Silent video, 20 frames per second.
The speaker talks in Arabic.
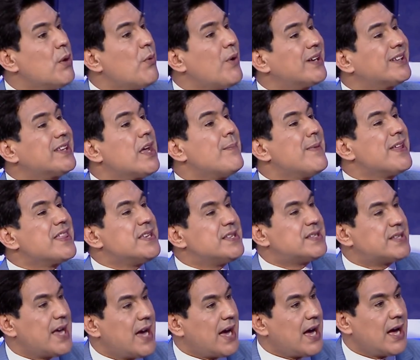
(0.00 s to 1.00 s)
وقتها ماضي
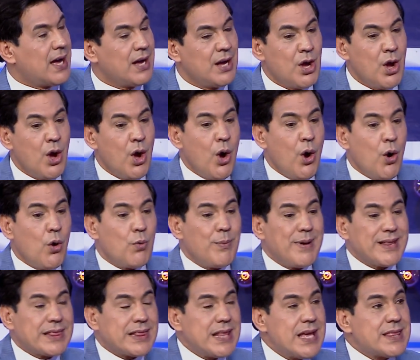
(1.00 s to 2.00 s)
ساعه أي.
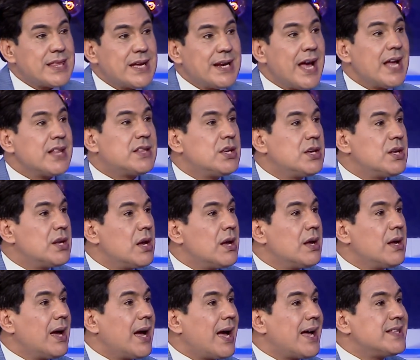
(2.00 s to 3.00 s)
وما ثلاثه عندي
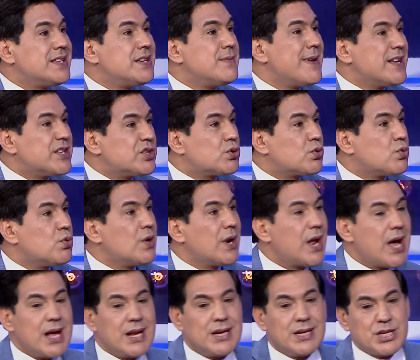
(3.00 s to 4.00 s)
عندي ماتش
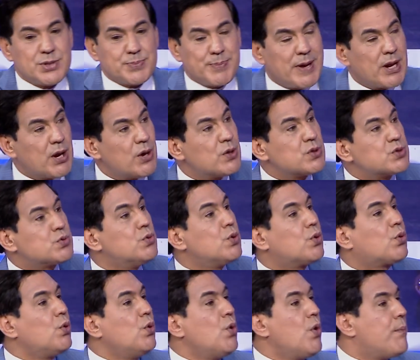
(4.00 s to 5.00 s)
كوره ليسبيرونس
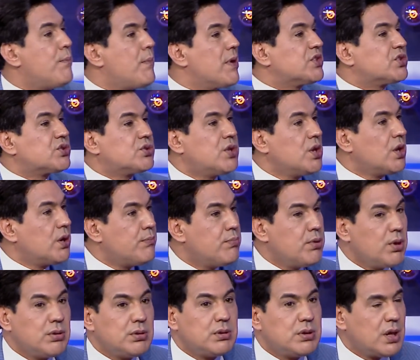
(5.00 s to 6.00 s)
والكلوب ماتش
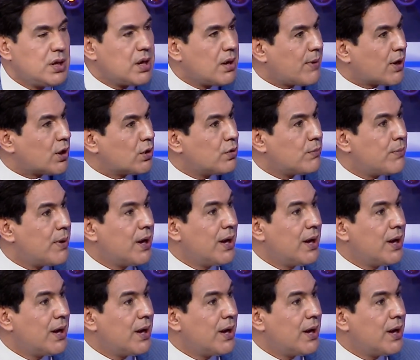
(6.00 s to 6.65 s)
ديربي الدنيا مقلوب